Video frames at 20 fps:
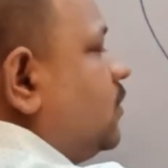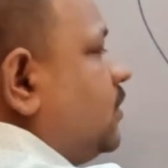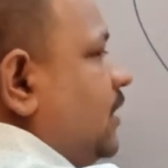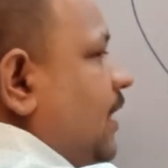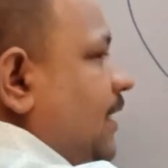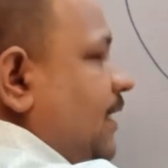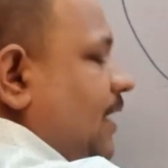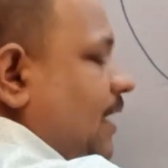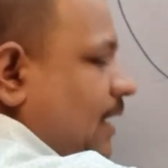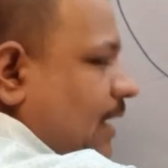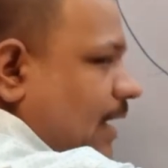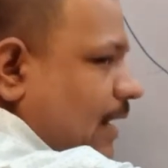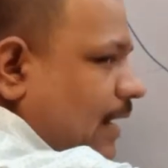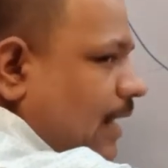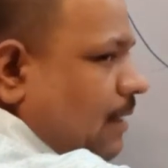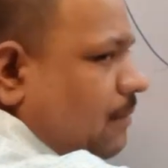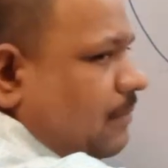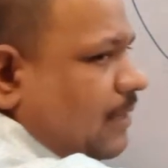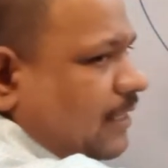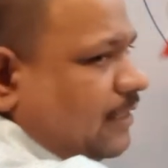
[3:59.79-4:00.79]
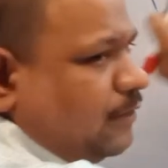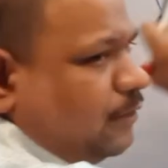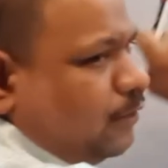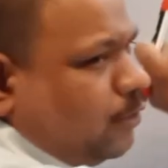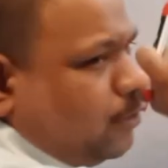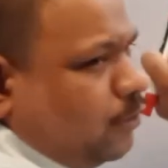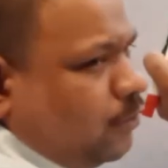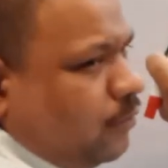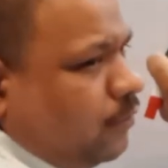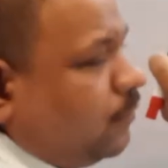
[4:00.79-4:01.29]
सेंटर का नाम लिख
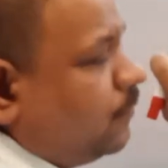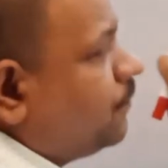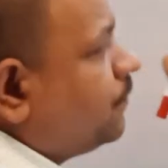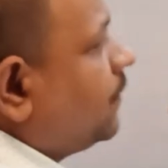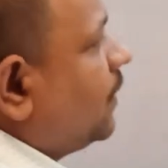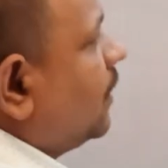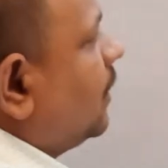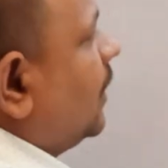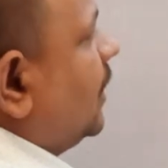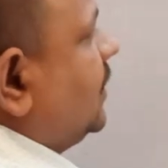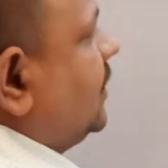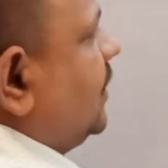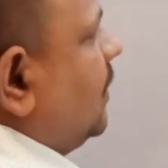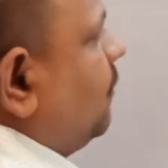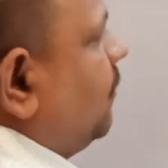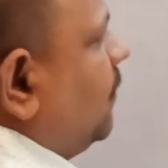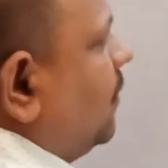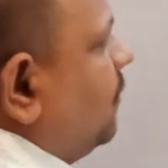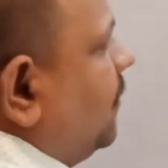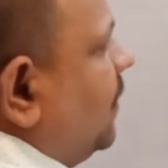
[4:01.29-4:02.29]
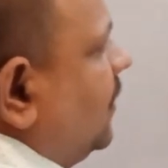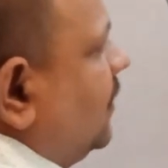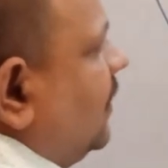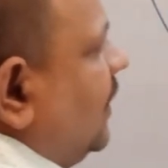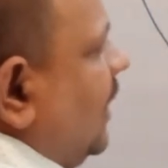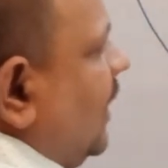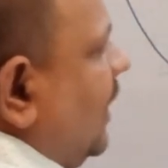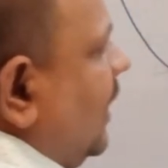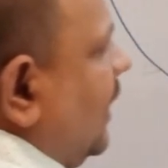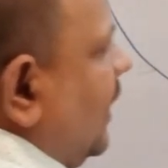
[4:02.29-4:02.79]
दो स्टेप नंबर
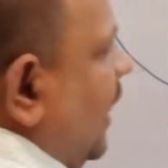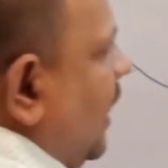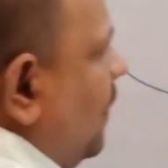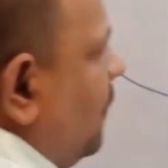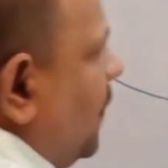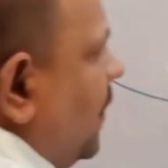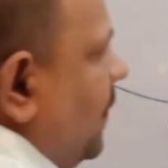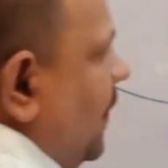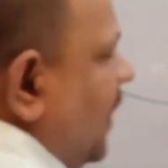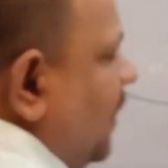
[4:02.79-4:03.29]
थ्री कहीं पे